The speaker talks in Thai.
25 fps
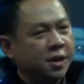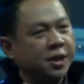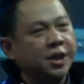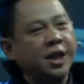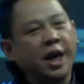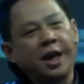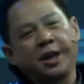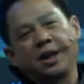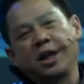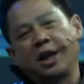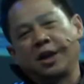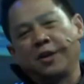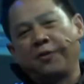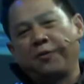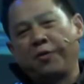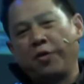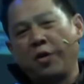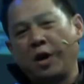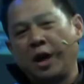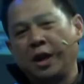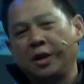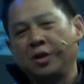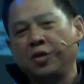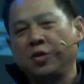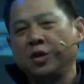ดิจิทัลอยากจะ
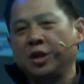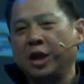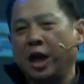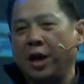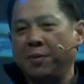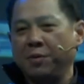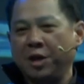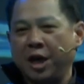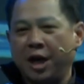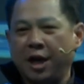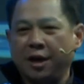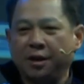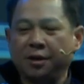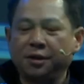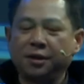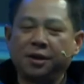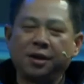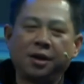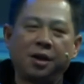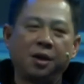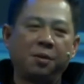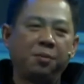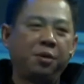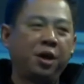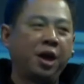โฟกัสอยู่สามอย่าง
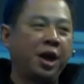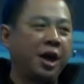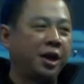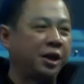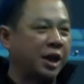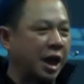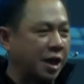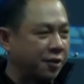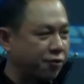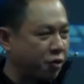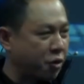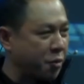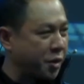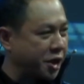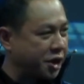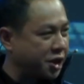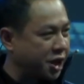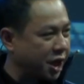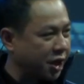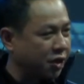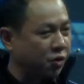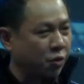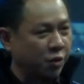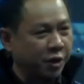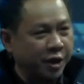เพื่อให้ทาร์ s f o r m a
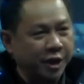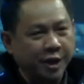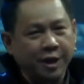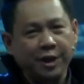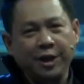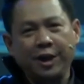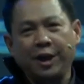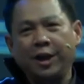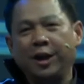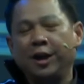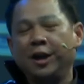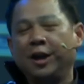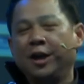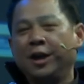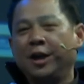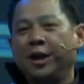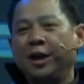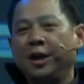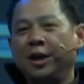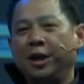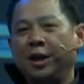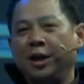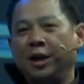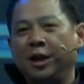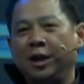t ตรงนี้เนี่ย
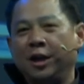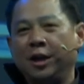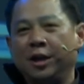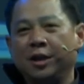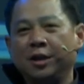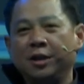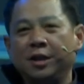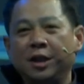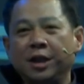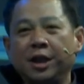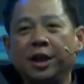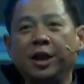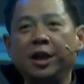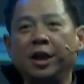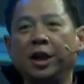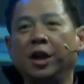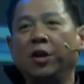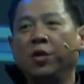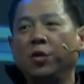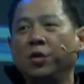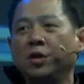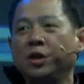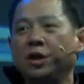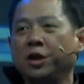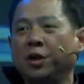ดี
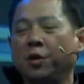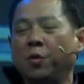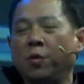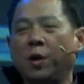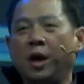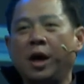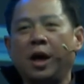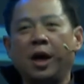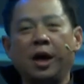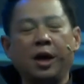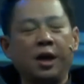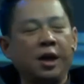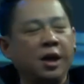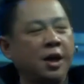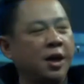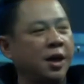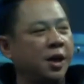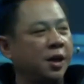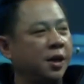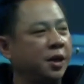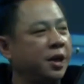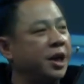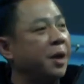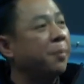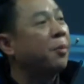แล้วรู้สึกว่า
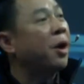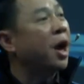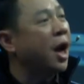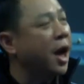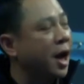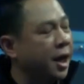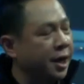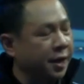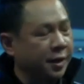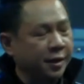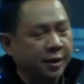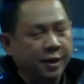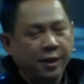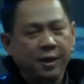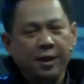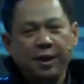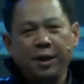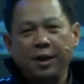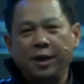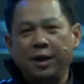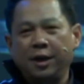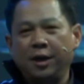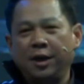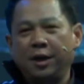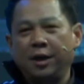เรียบง่าย
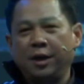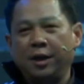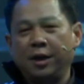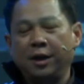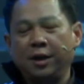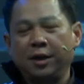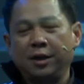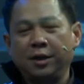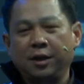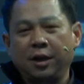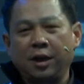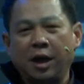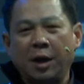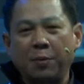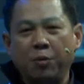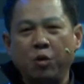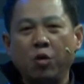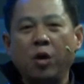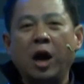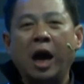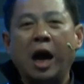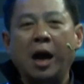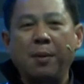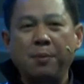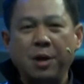กับ
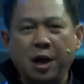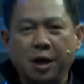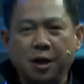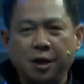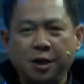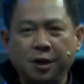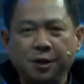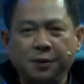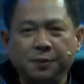ลูกค้ามาก